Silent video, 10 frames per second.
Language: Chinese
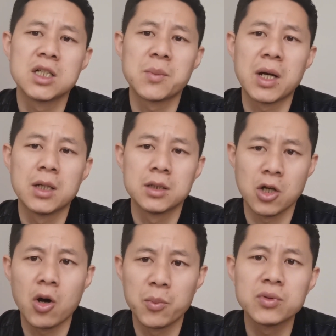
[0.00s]
什么
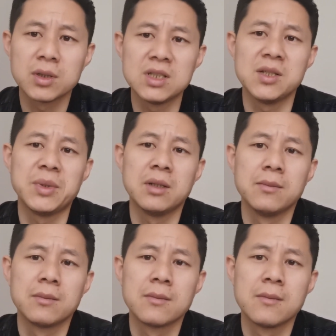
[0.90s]
脑部的疾病。